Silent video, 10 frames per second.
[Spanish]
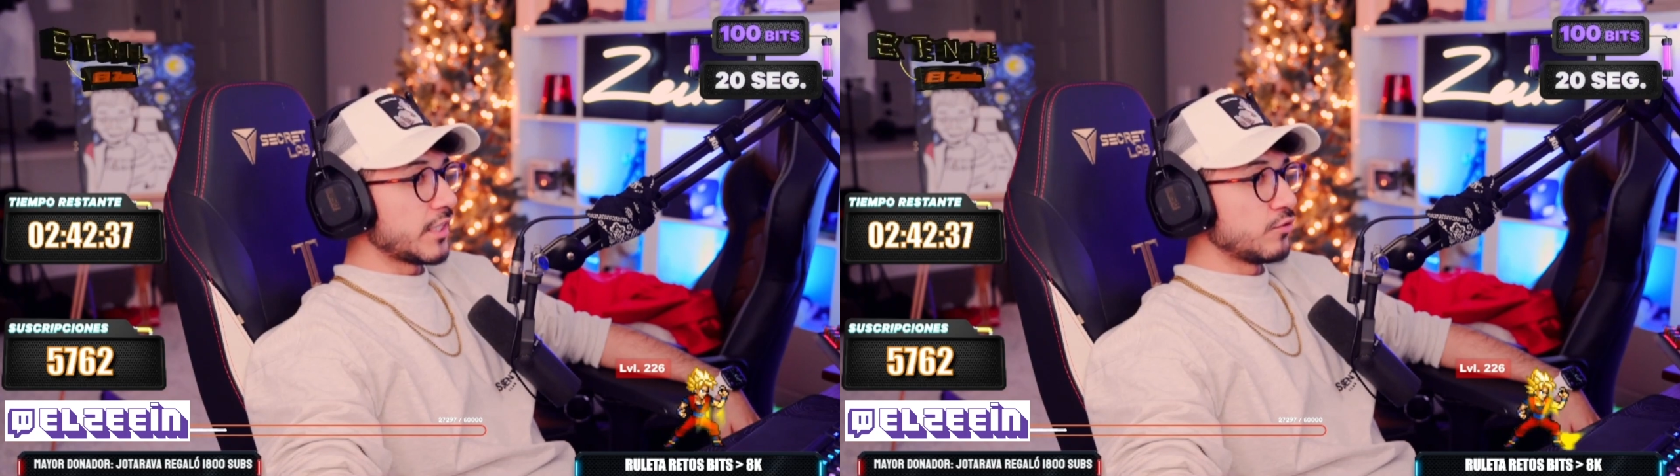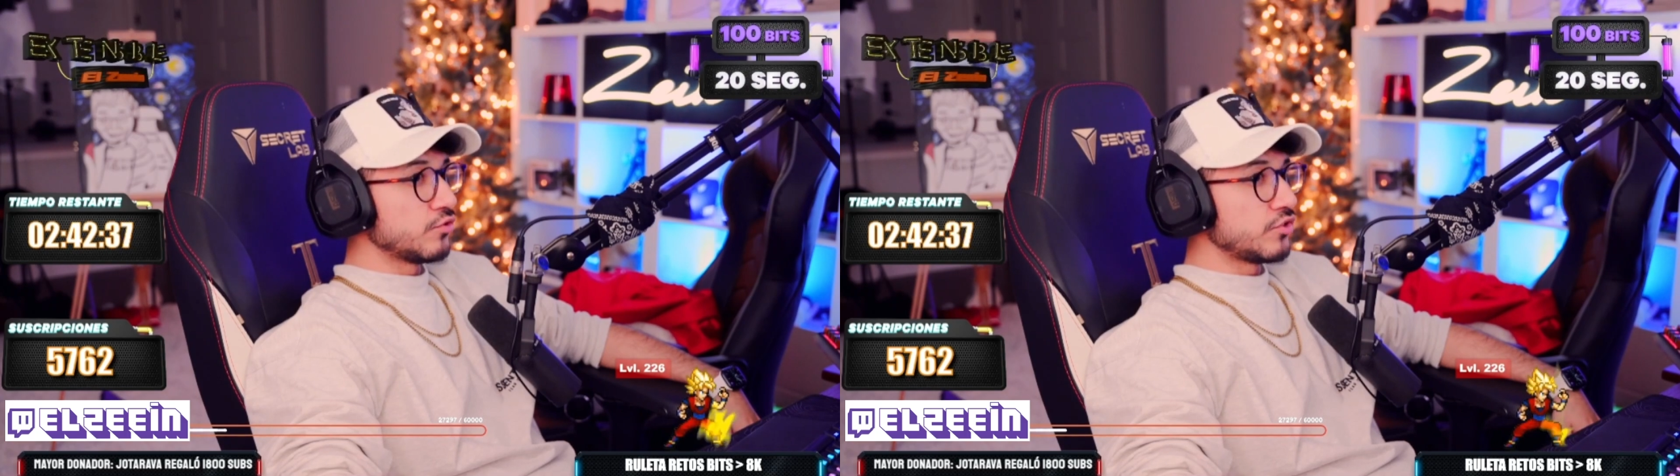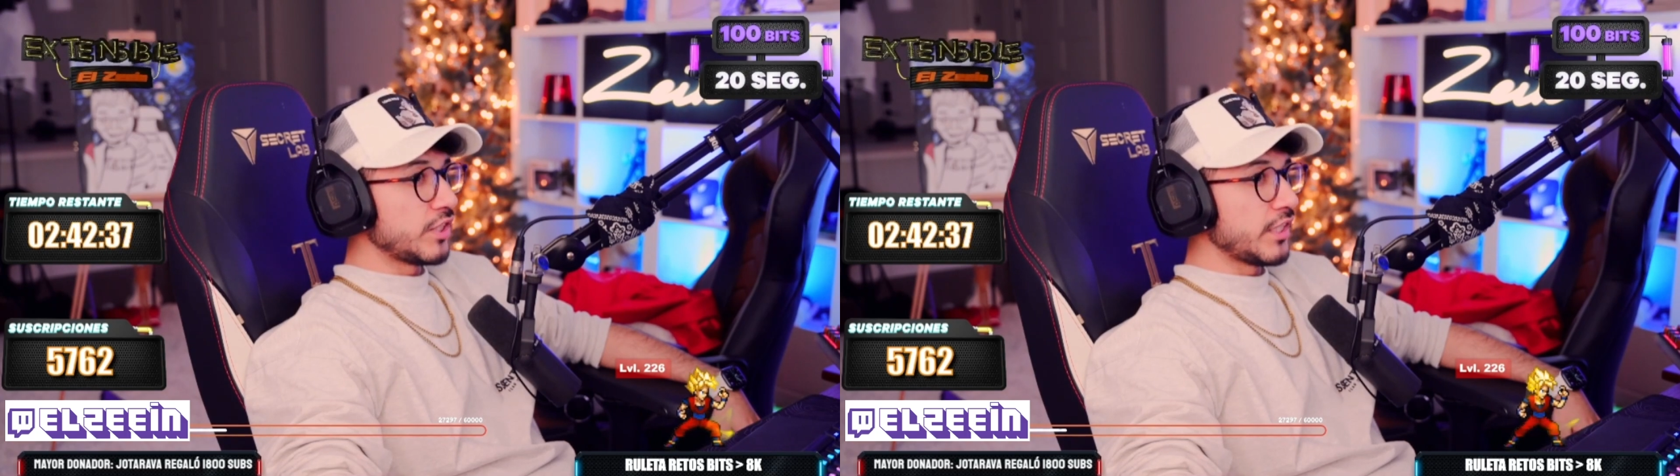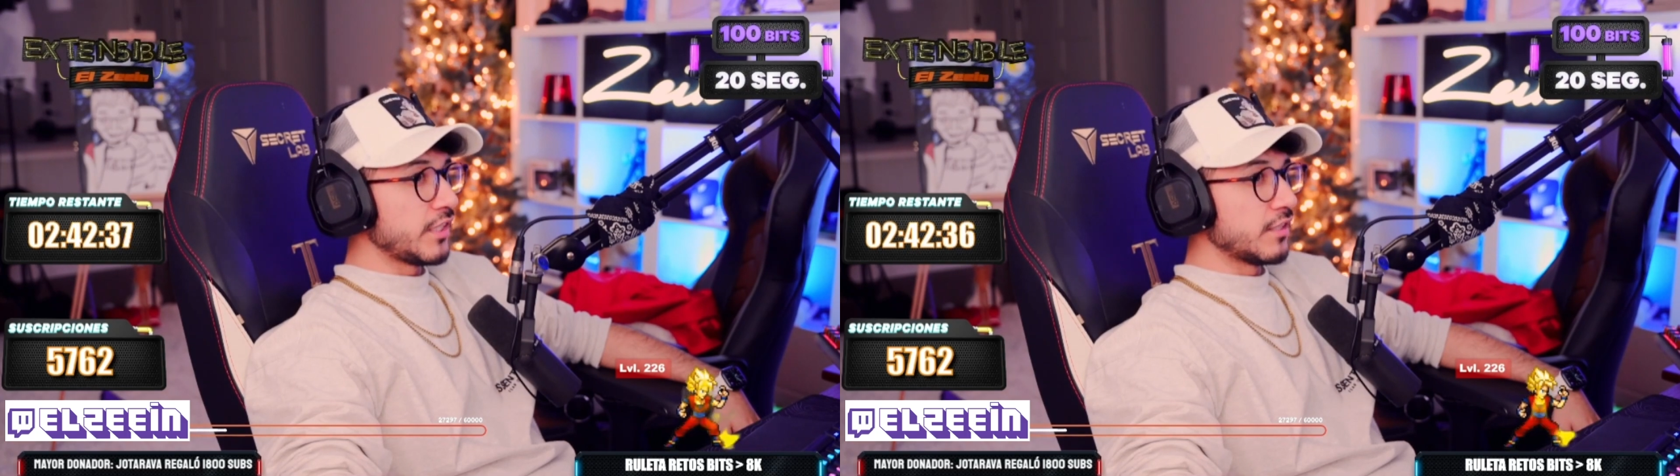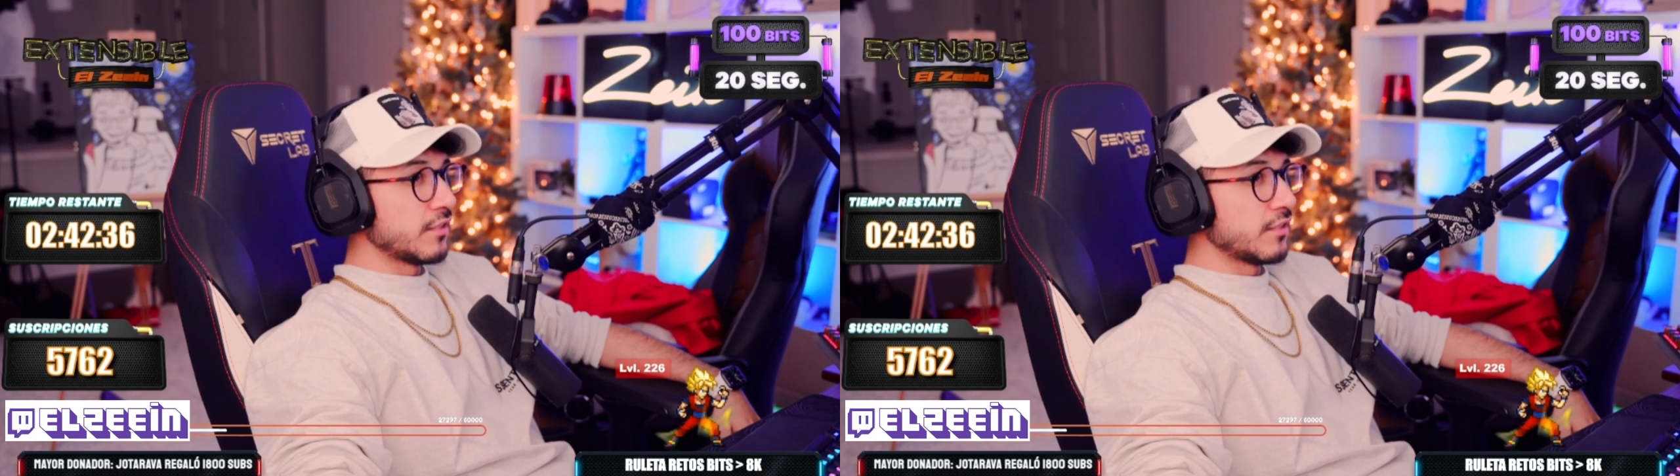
un sin.